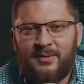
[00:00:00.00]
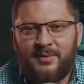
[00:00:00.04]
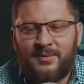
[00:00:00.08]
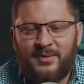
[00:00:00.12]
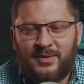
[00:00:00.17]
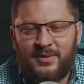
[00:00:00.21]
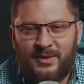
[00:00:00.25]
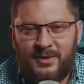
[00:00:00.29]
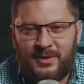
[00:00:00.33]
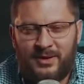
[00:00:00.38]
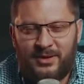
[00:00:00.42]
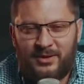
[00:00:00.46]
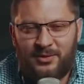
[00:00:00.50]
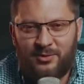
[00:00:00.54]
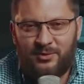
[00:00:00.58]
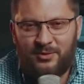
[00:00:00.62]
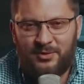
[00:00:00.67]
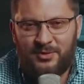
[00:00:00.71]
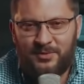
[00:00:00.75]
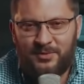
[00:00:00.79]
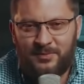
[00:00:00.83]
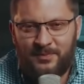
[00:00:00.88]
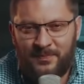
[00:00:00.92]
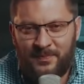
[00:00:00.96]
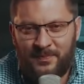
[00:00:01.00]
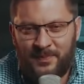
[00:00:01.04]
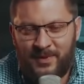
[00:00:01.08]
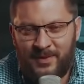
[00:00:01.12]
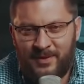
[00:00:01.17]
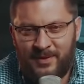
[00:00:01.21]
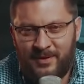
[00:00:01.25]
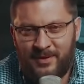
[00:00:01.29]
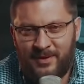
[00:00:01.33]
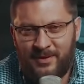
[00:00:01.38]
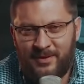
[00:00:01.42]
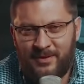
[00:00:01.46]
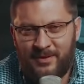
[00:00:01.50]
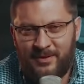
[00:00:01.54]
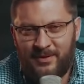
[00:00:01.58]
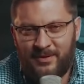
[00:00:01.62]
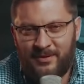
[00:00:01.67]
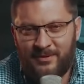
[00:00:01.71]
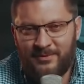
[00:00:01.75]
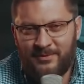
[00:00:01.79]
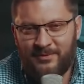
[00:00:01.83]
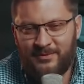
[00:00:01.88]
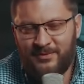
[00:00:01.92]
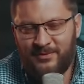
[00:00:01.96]
мы отходим
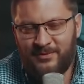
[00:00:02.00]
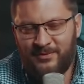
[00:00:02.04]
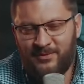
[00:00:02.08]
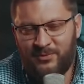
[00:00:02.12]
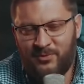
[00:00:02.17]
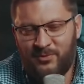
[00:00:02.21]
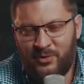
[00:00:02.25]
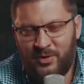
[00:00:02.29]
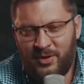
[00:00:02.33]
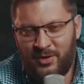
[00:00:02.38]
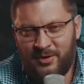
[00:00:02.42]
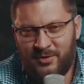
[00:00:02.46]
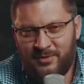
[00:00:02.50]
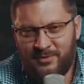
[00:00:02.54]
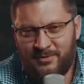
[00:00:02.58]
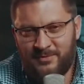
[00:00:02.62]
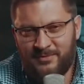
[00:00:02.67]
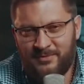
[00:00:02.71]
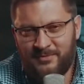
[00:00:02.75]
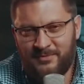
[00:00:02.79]
э, в море.